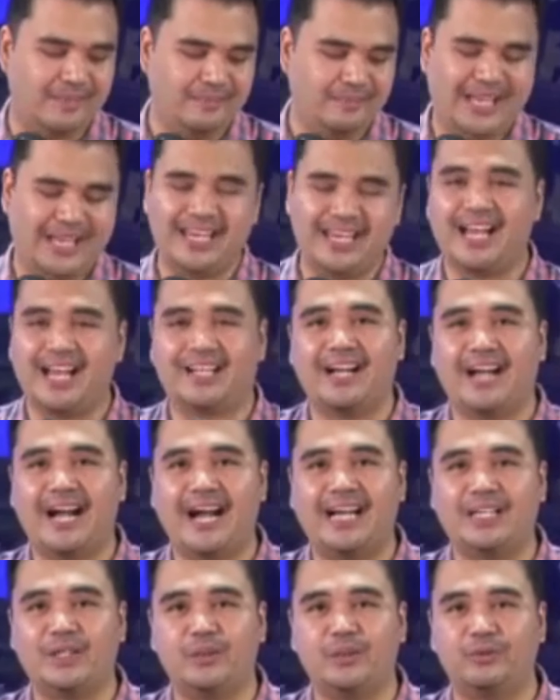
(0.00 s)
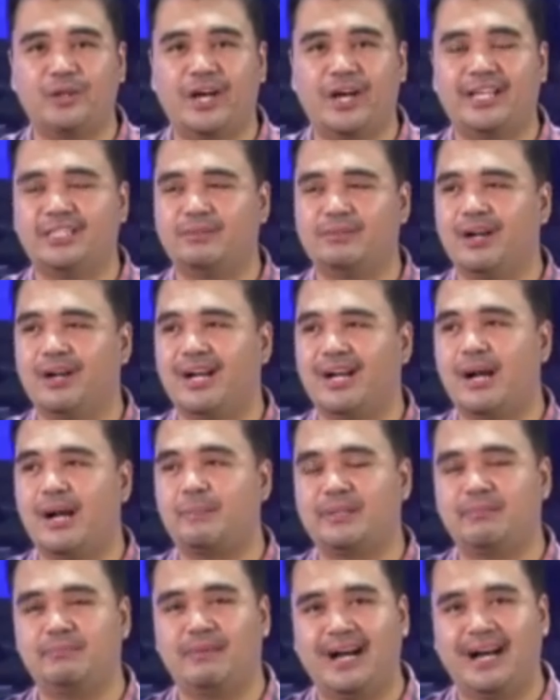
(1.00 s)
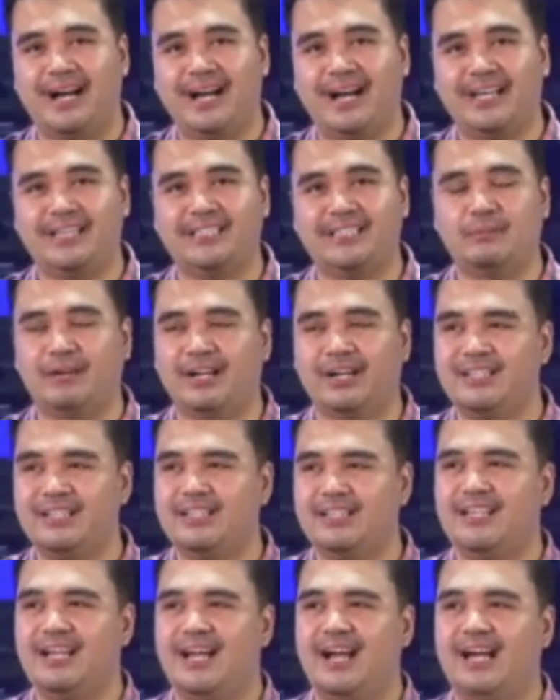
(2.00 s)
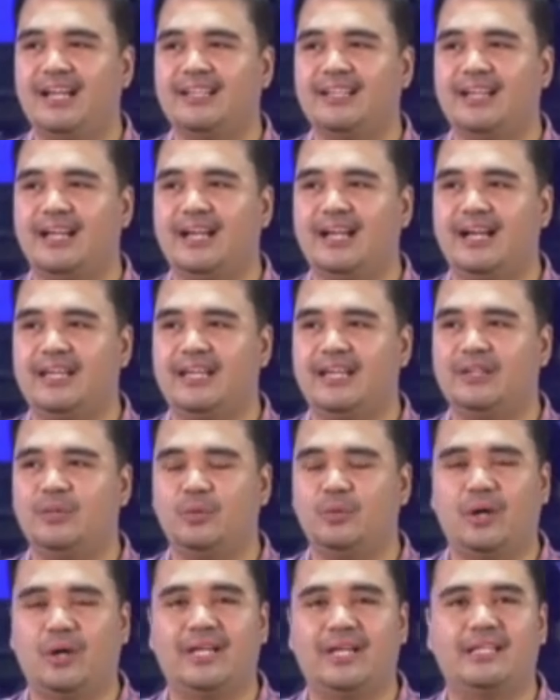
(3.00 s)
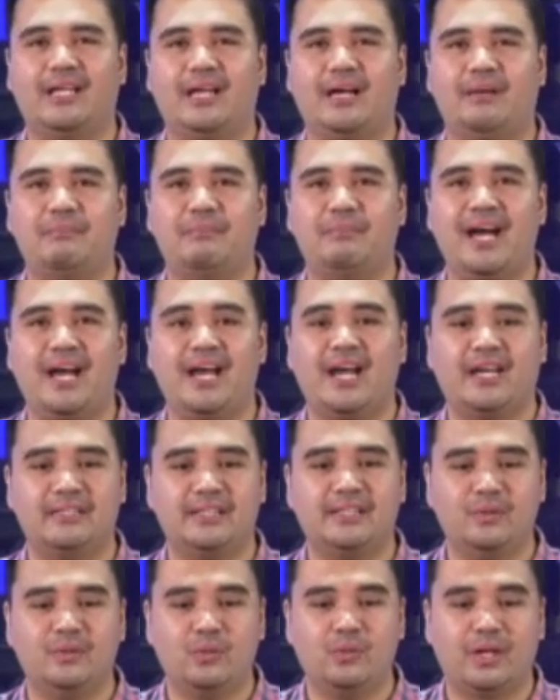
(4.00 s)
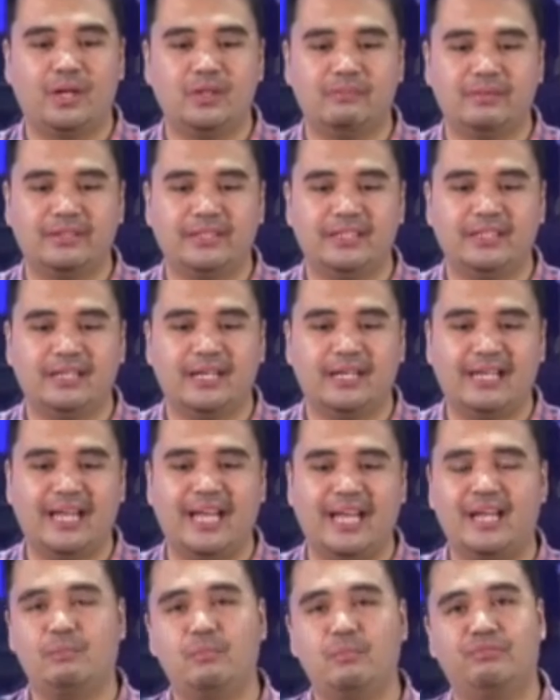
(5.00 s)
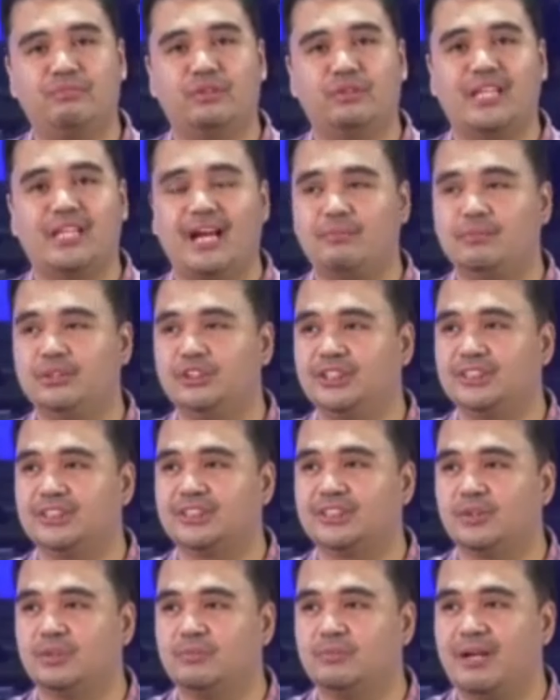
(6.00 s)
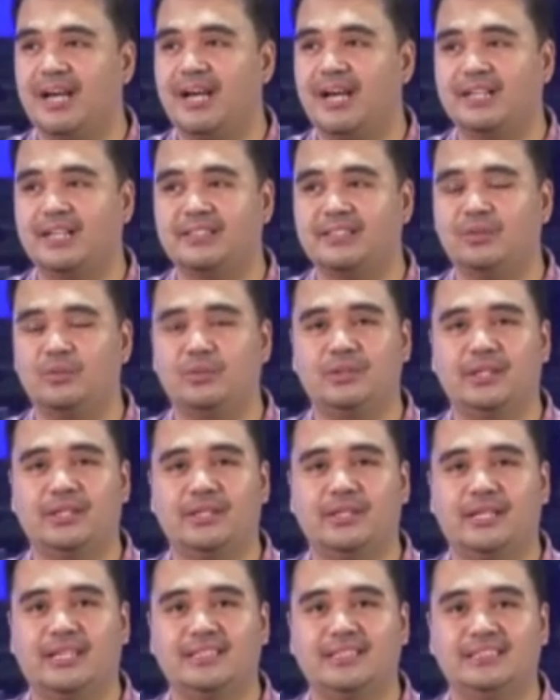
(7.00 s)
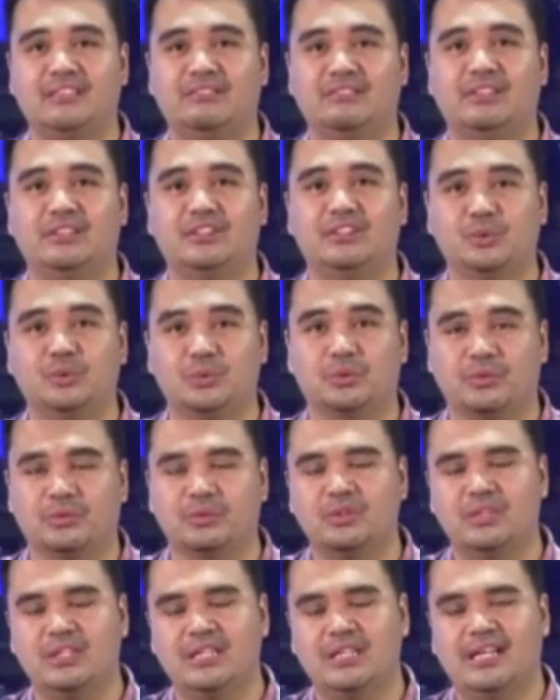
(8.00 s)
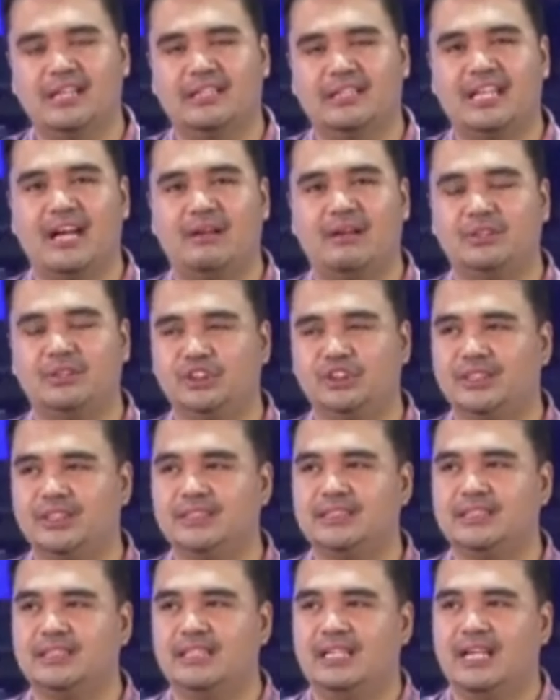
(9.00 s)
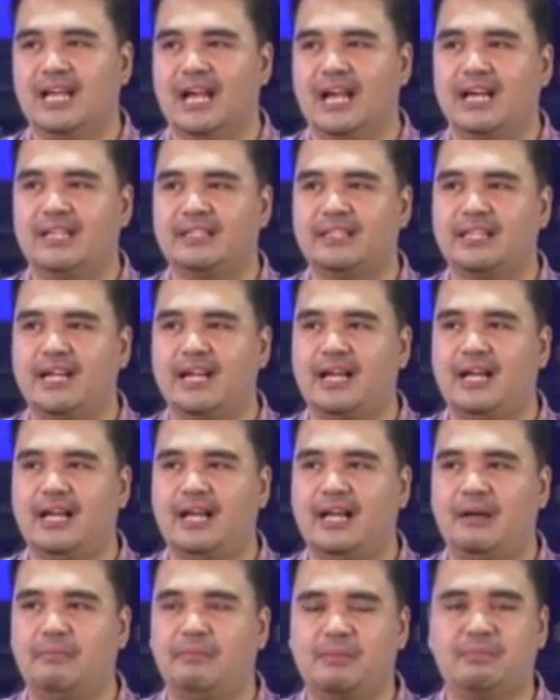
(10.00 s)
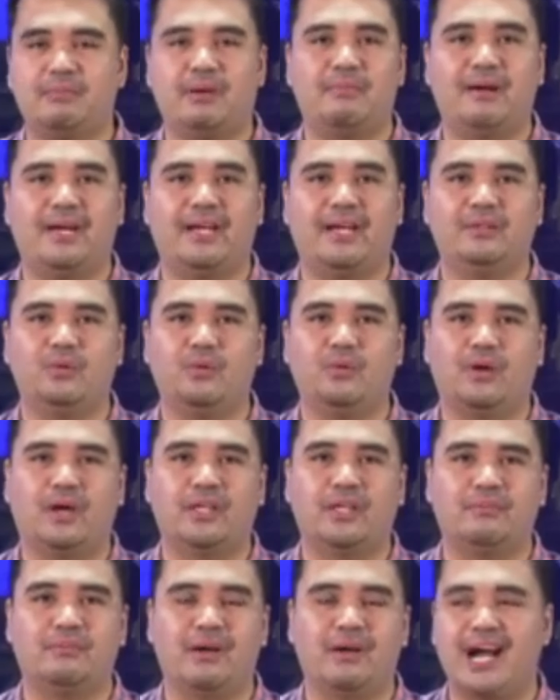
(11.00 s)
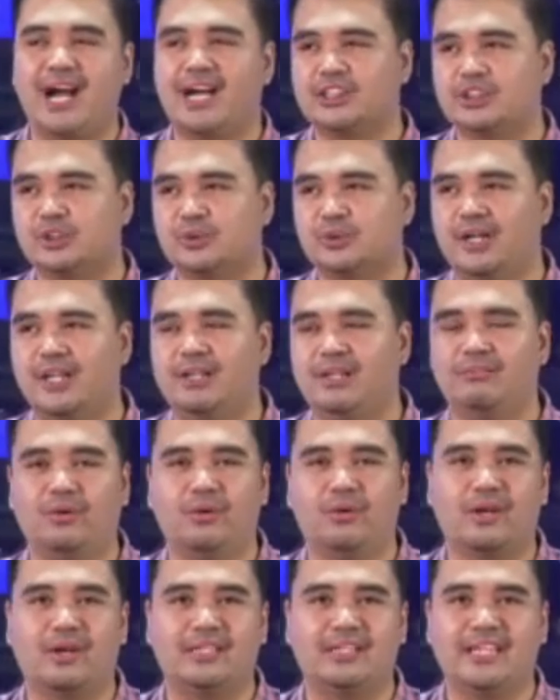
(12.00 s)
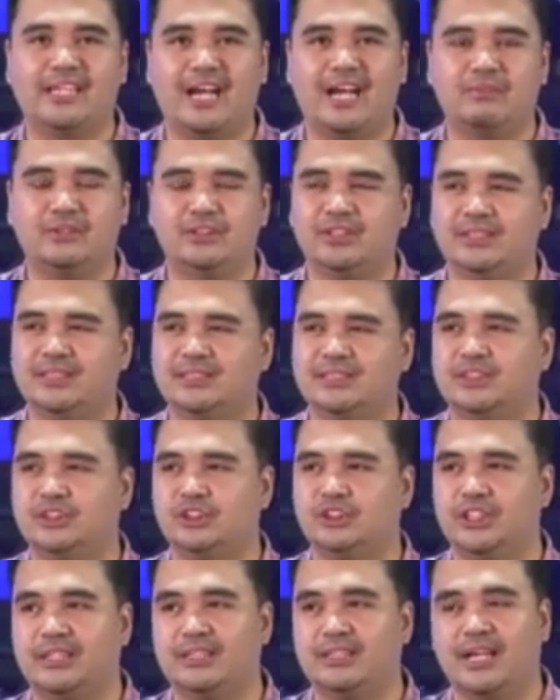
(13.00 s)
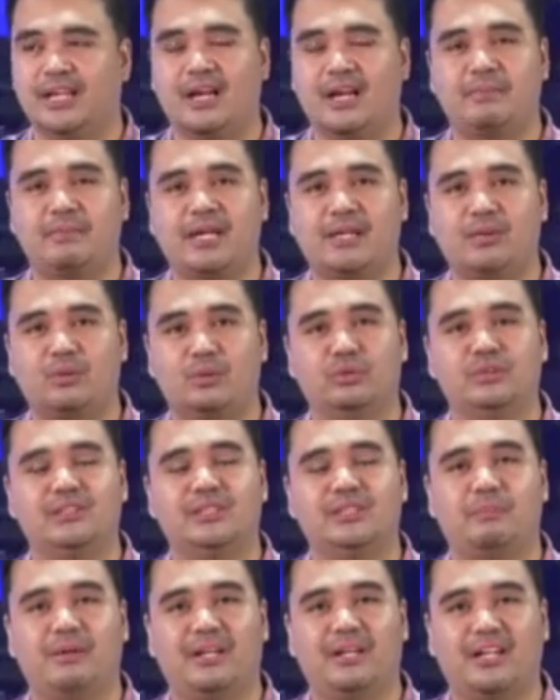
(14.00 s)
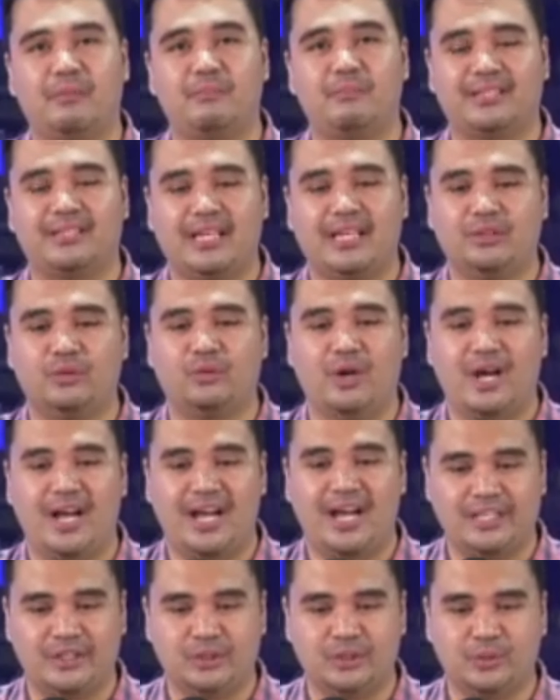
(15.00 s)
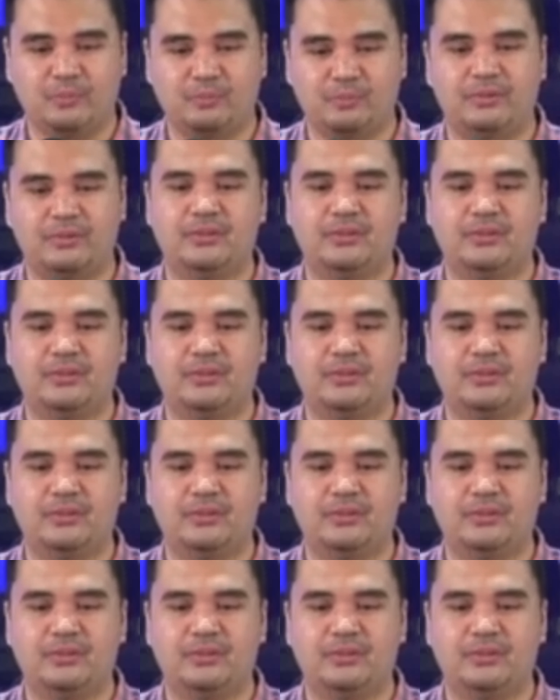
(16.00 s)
alagang hayop ng ating mga kapitbahay, di ba? At uh, ayan ho, at uh, maaari din ho kayong maging uh, liable for damages, no? Maaari din ho yan na uh, civil suit, no? Damages. At uh, magbabayad ho kayo ng mga actual moral damages damages, etc. para ko dun sa pagkamatay ng hayop.